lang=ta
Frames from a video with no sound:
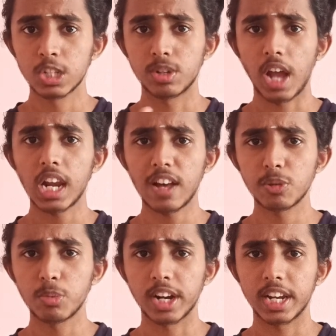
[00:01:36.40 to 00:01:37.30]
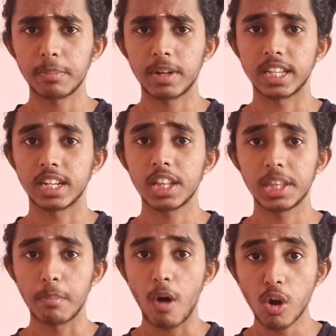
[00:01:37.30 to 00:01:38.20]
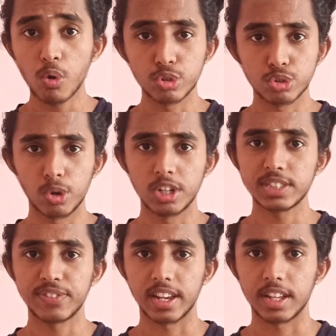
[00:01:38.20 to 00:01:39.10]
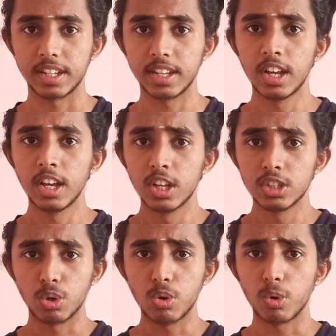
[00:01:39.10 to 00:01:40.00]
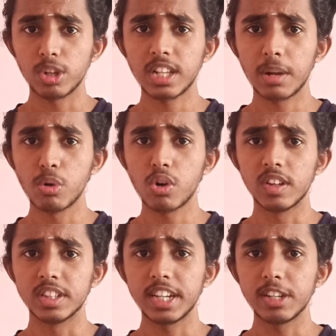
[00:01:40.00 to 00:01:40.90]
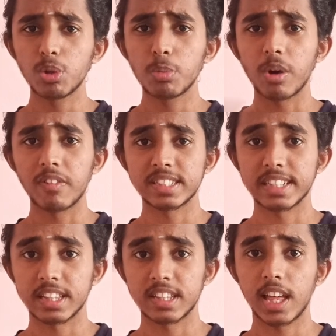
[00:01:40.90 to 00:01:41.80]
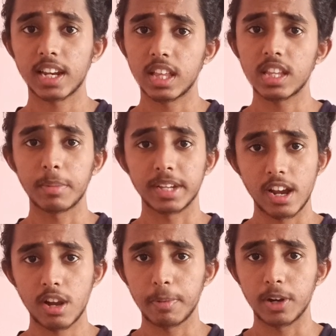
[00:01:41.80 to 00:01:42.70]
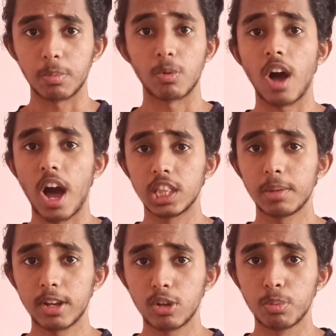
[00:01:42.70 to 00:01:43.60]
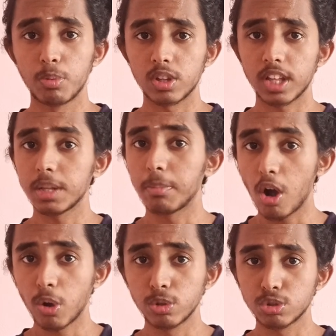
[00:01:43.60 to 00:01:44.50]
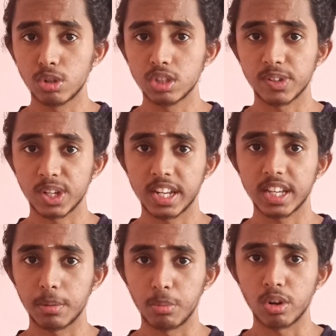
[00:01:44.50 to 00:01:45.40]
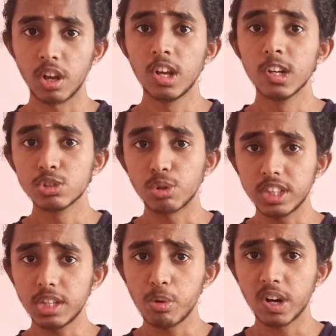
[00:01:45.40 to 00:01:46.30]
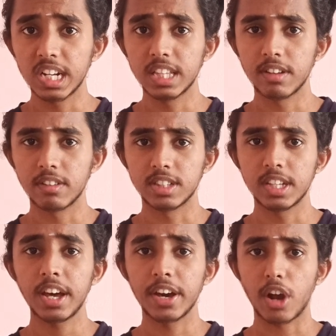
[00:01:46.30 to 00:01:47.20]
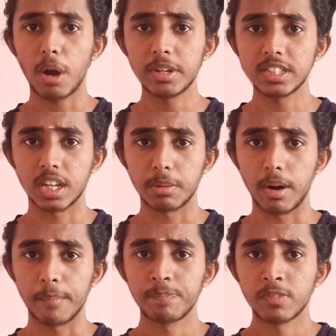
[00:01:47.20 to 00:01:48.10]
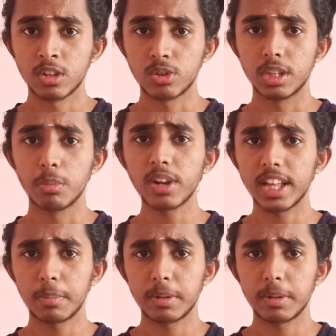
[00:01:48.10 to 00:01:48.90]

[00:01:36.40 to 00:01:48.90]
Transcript: ஸோ நாலாவது புக் என்னென்னு பார்த்தீங்கன்னா தி மாம் ஹூ இஸ் ஃபெராரி ஸோ ஒரு சில புக்கு வந்து இன்னொரு புக்கை விட சிறந்ததாக இருக்காது நம்ம கேள்விப்பட்டிருப்போம் அந்த மாதிரி ஒரு புக்கு தான் இந்த மாம் ஹூ இஸ் ஃபெராரிங்கிற புக் ஸோ இந்த புக்கை எழுதியவர் வந்து ராபின் சர்மா ஸோ இந்த புக் எதை